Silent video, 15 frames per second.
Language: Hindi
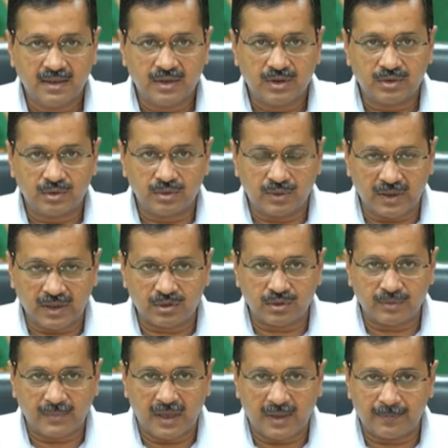तो एक तो
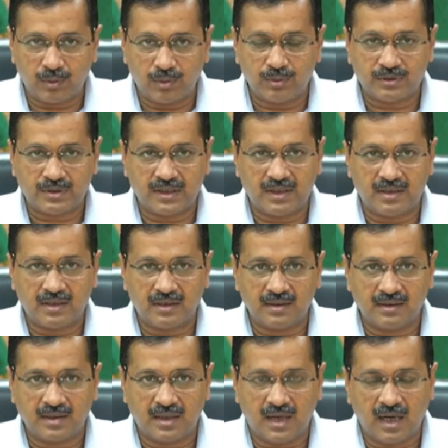मैं आप लोगों से
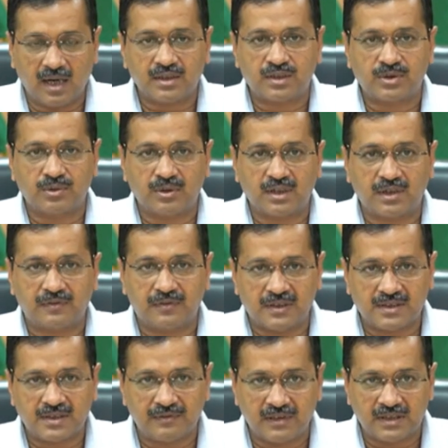हाथ जोड़ के फिर
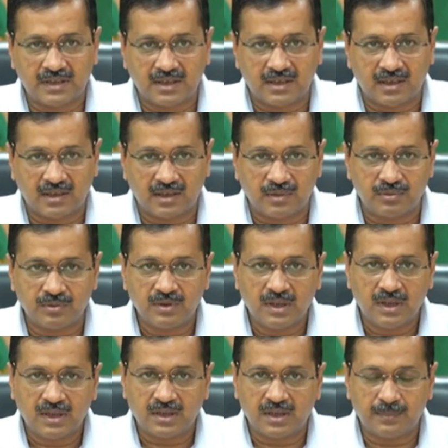से विनती कर रहा हूं
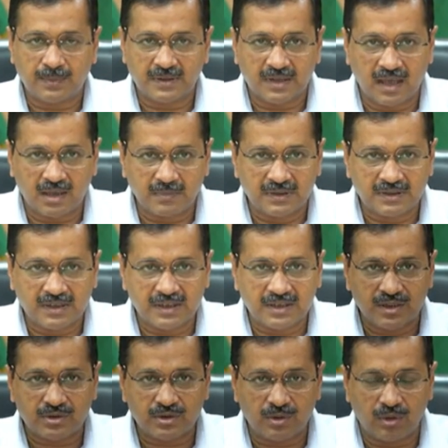कि प्रधानमंत्री
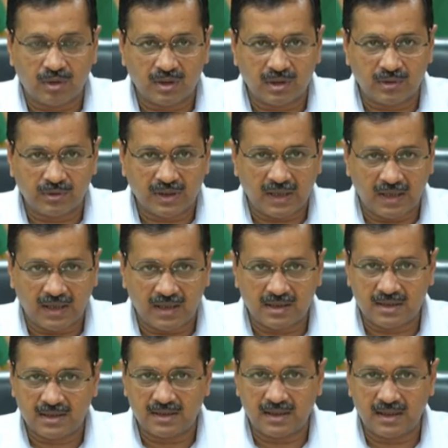ने जो लॉकडाउन का ऐलान
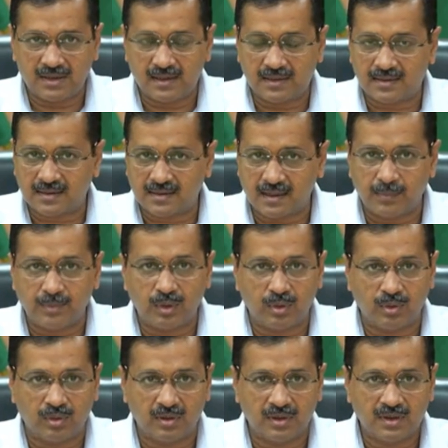किया है ये सब
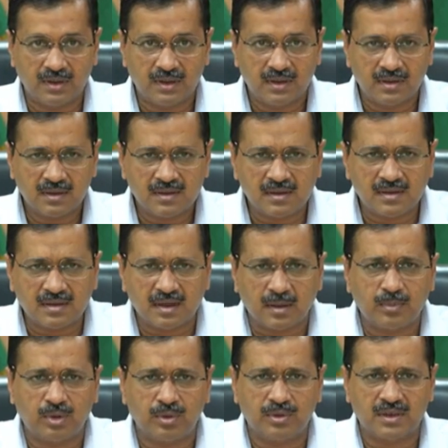लोग सब
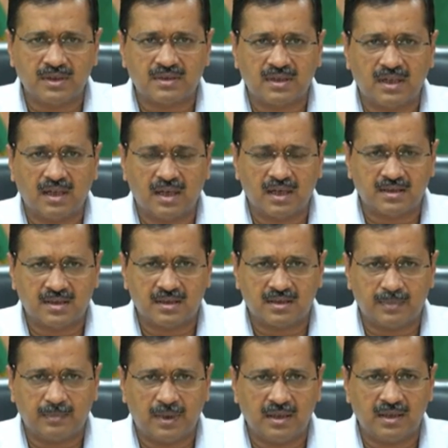लोग इसका अच्छे से
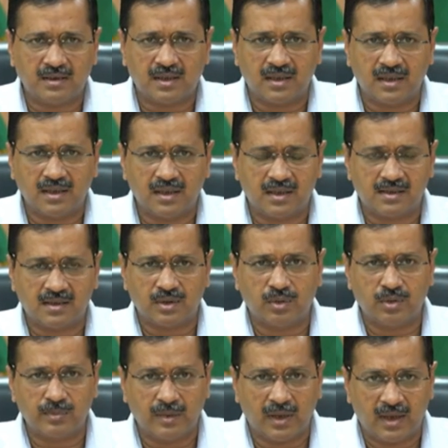पालन करें घर से
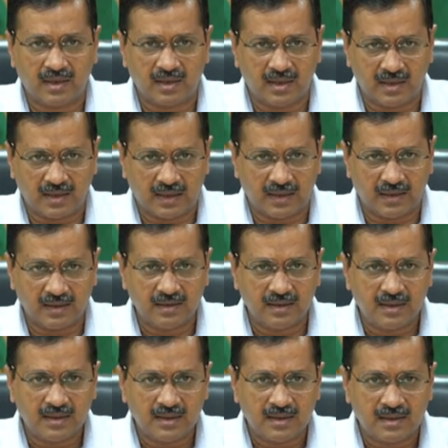कोई बाहर ना निकले
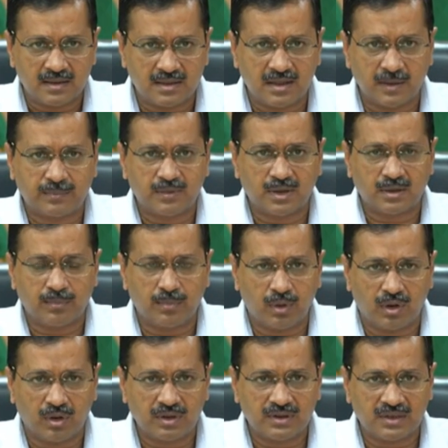जब तक
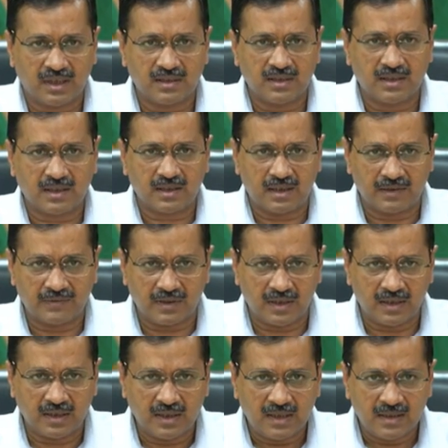बहुत ज़्यादा
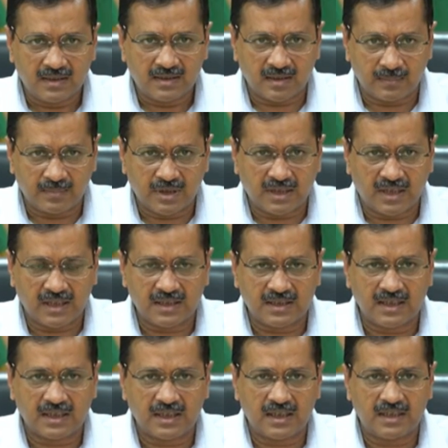केवल सब्जी
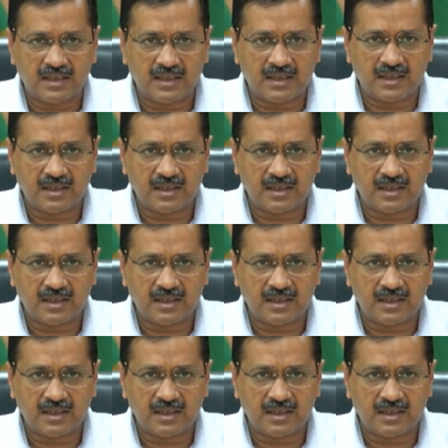खरीदने के लिए